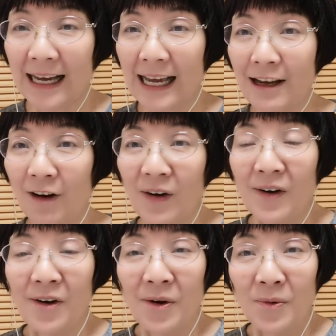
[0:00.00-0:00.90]
哎呦，
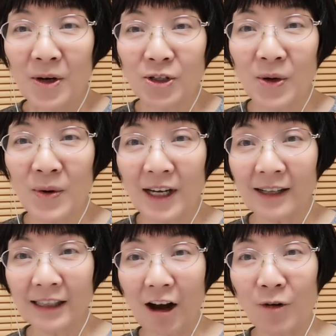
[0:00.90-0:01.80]
我说我
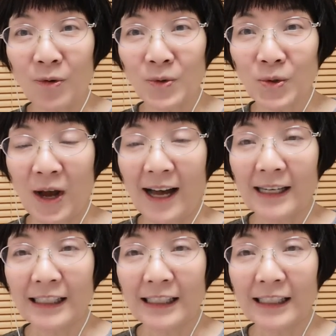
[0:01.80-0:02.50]
要调工作，